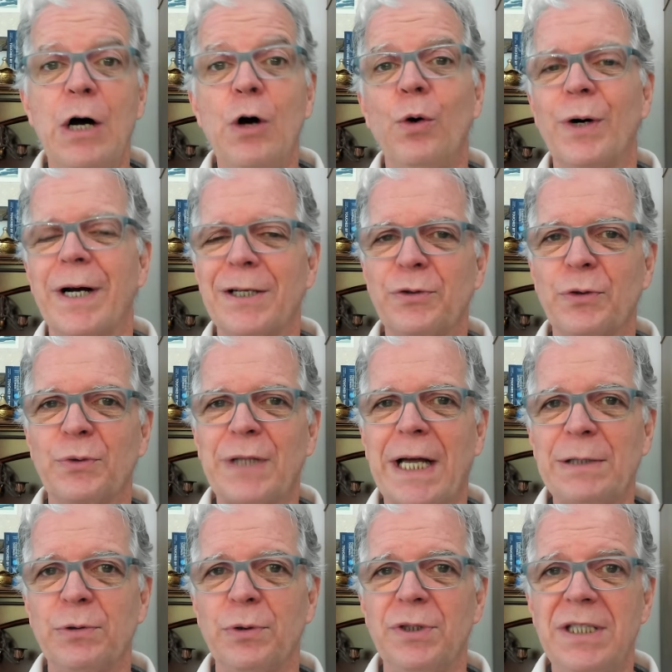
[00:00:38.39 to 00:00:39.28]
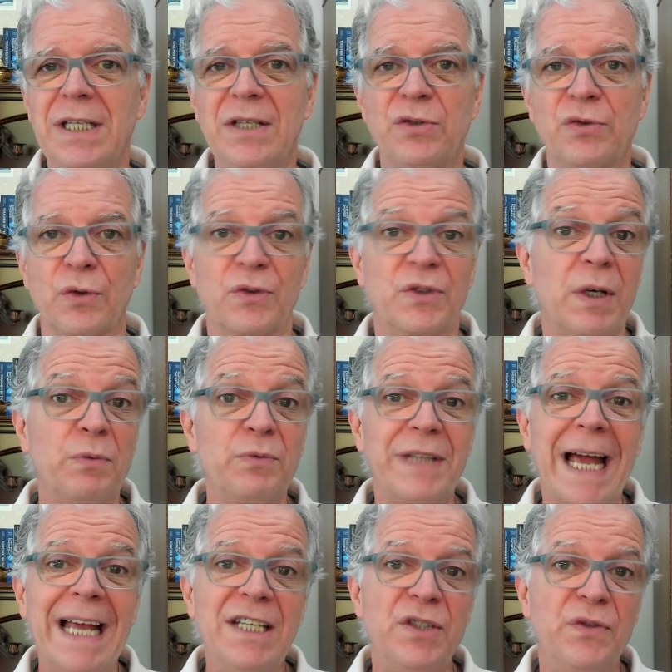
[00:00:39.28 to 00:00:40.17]
O resultado disso são
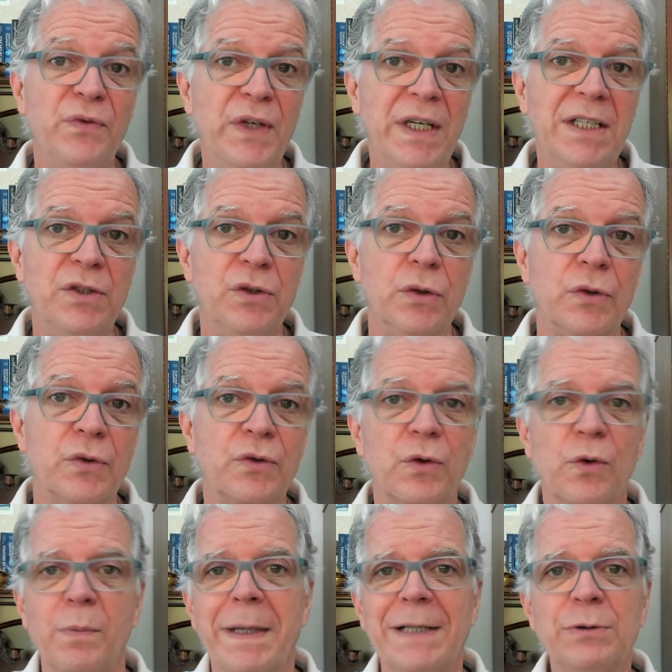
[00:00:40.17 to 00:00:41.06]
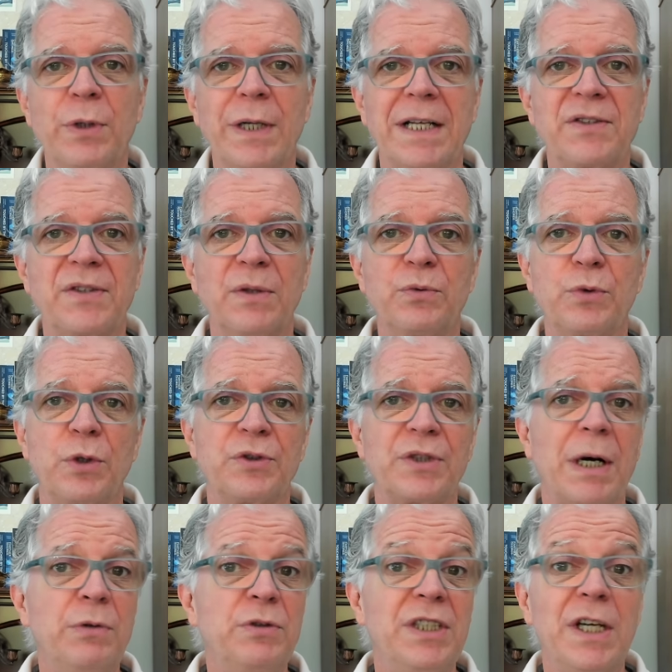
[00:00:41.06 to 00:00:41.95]
10 vídeos com uma duração
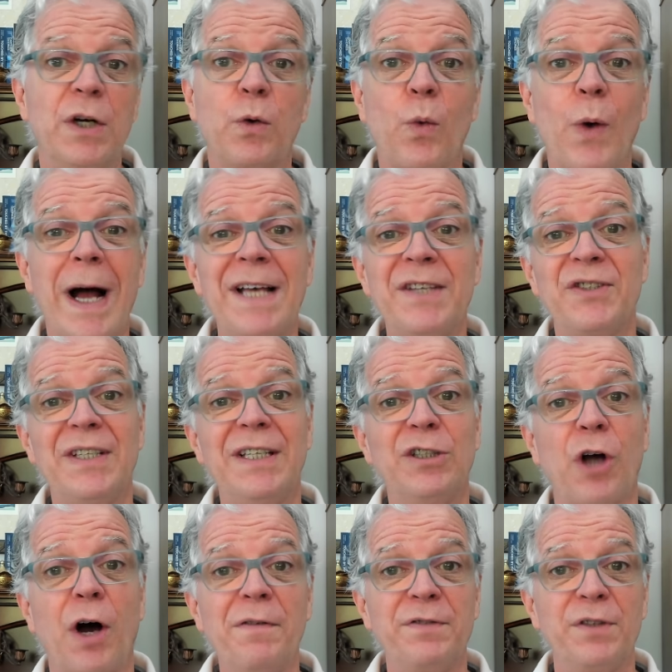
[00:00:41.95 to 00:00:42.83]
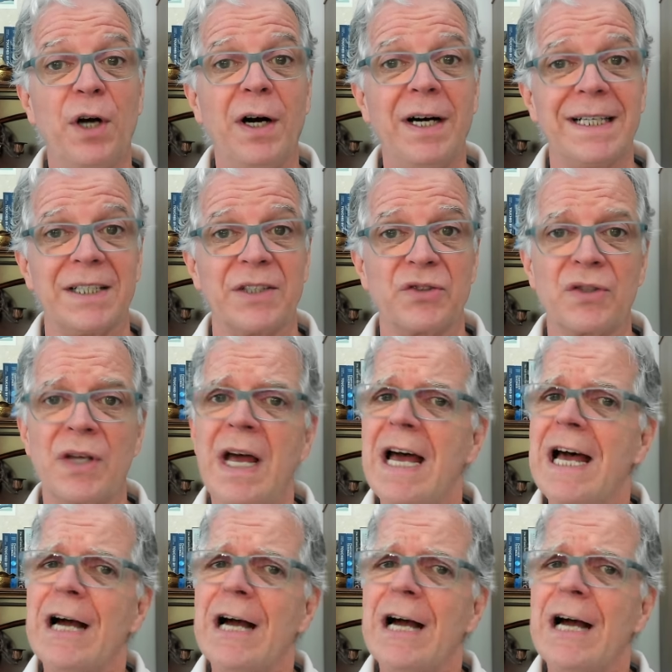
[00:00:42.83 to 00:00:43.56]
total de quase 9 horas,